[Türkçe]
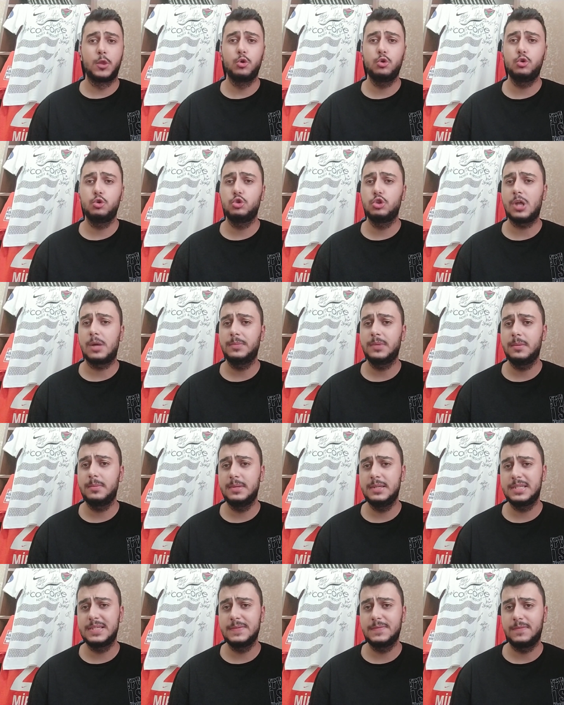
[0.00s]
dün
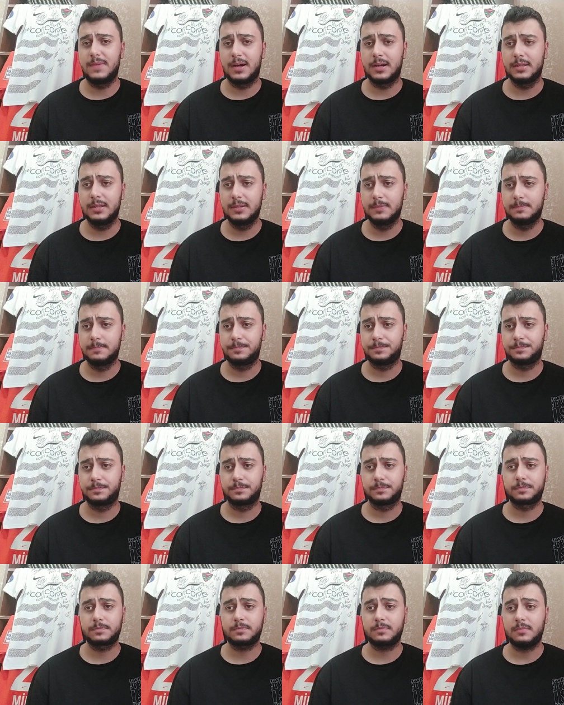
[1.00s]
gündemde bir isim vardı.
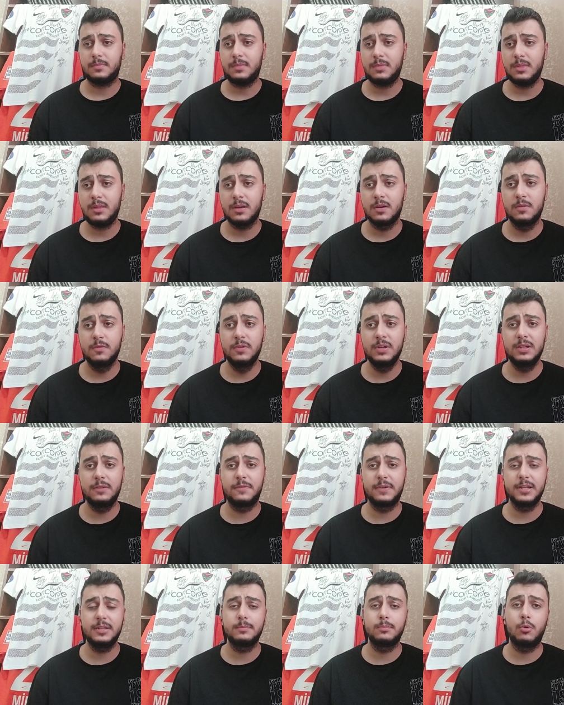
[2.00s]

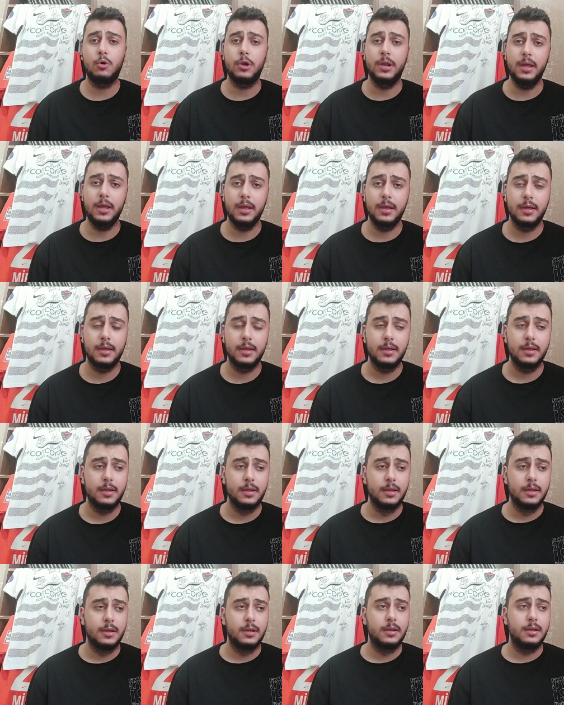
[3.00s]
Wilfred Boni.
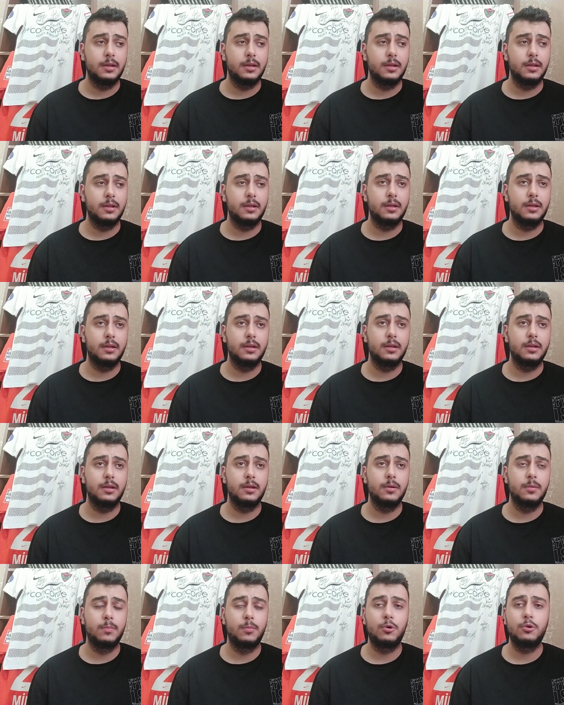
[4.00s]
E,
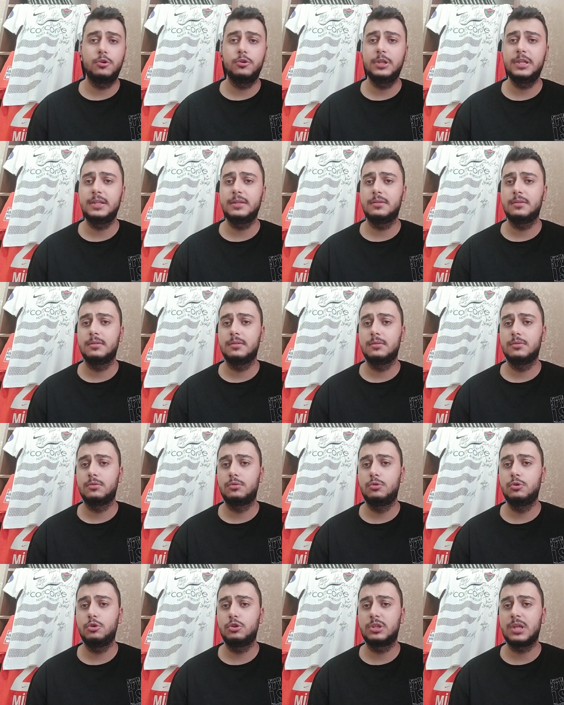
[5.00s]
Boni'nin
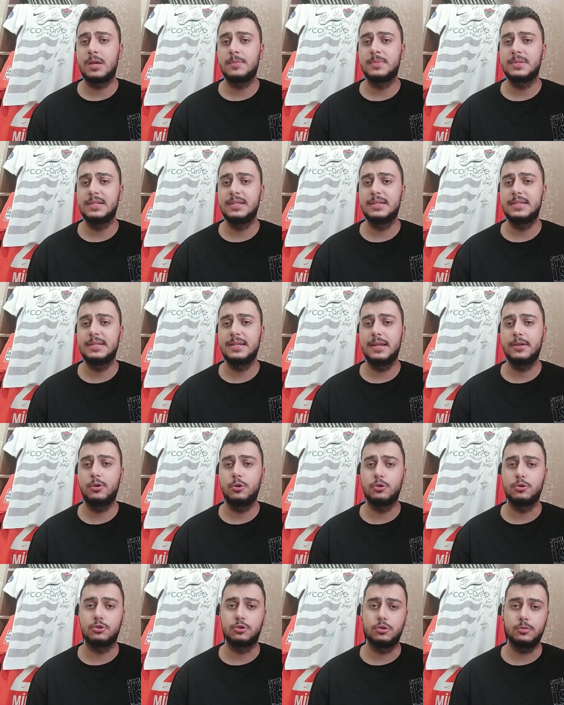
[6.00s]
Türk temsilcisiyle
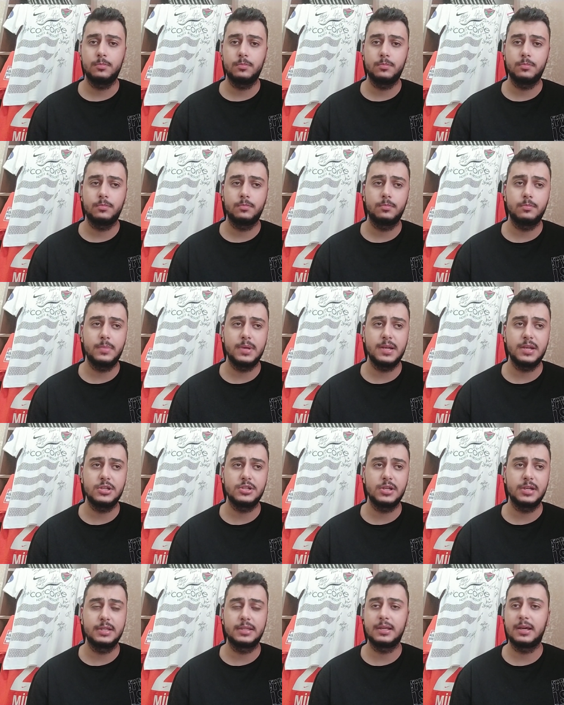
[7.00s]
görüştüm.
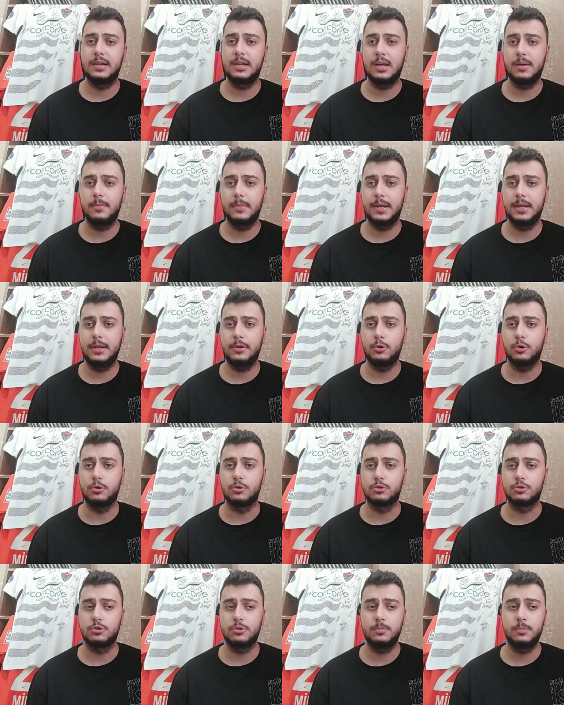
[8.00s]
Menajeri Taylan Bey ile
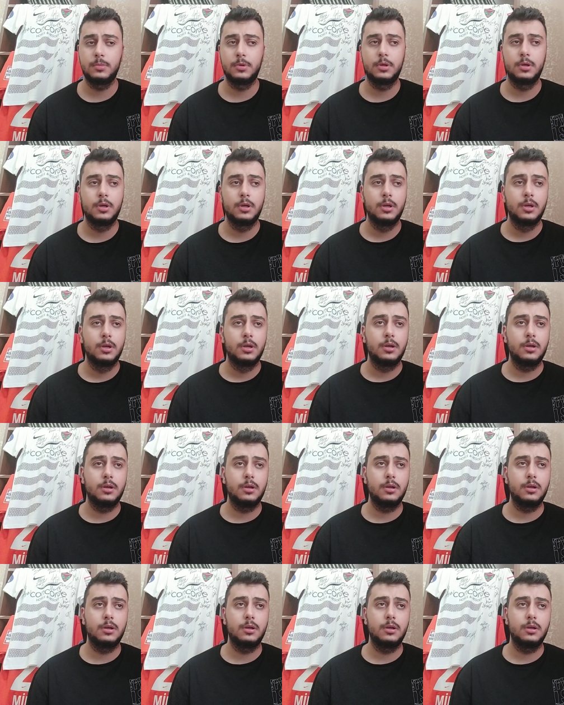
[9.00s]
görüştüm. E,
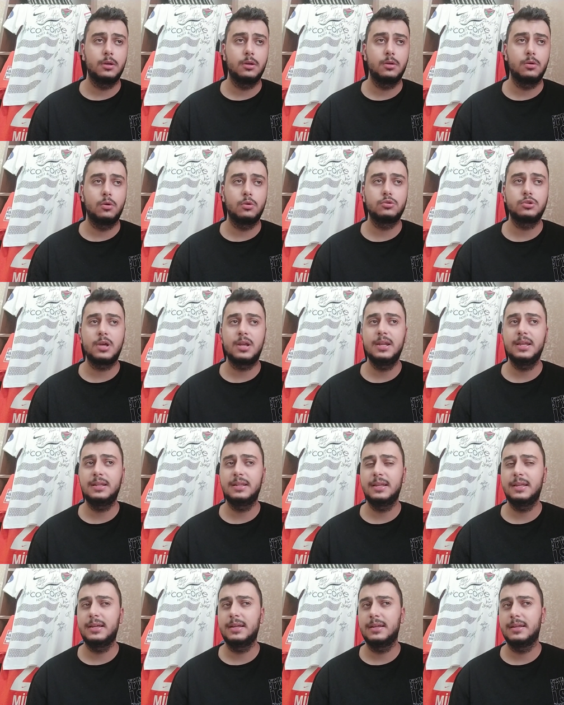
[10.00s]

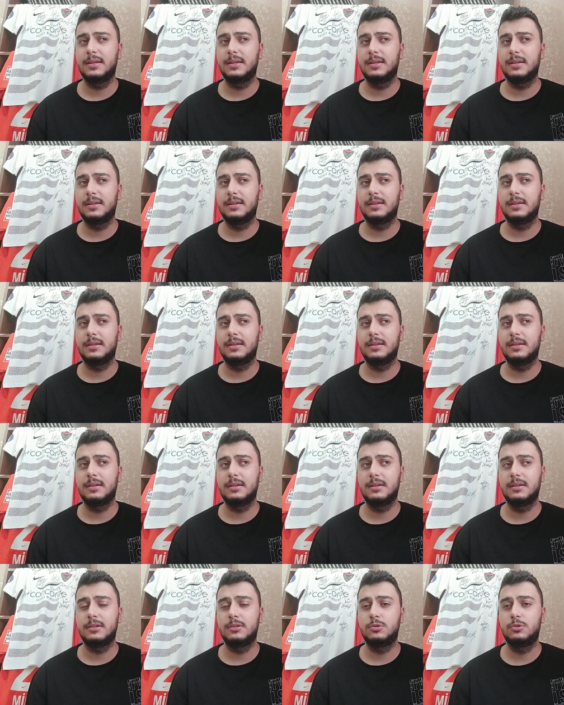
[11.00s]
özellikle e,
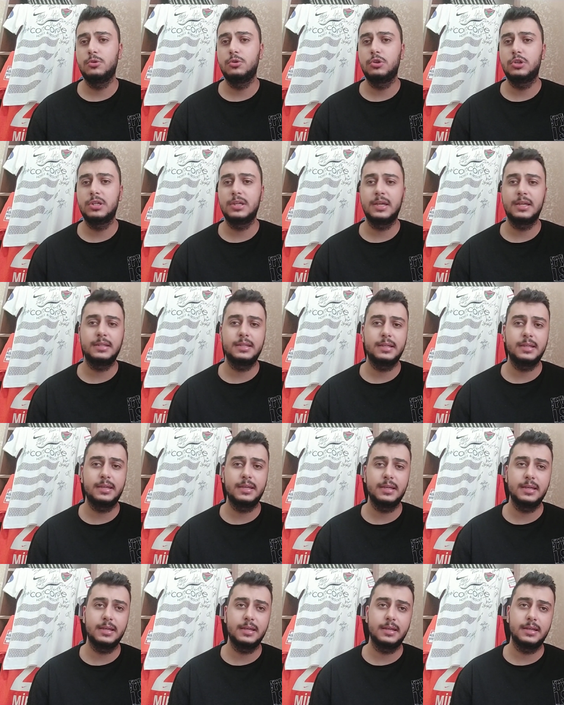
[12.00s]

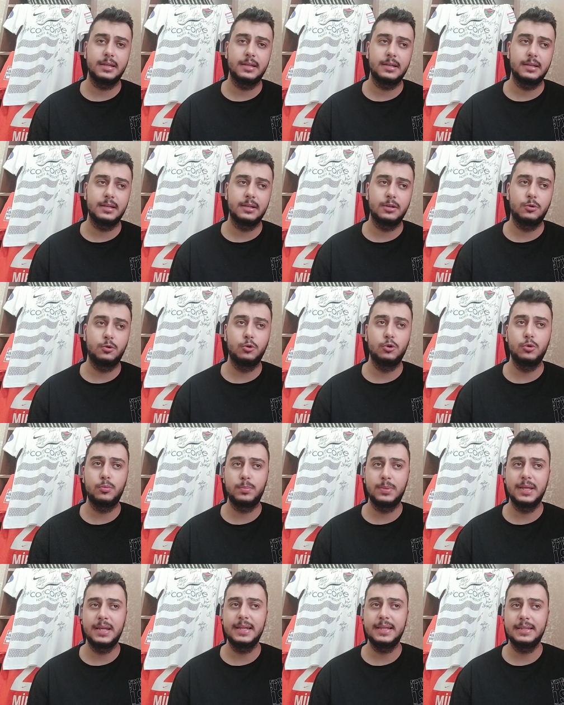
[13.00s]
Türkiye'deki
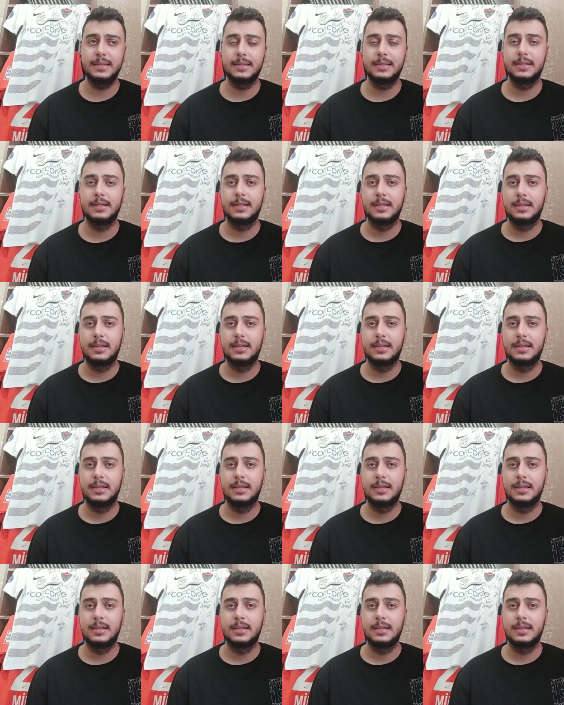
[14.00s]
kulüplerin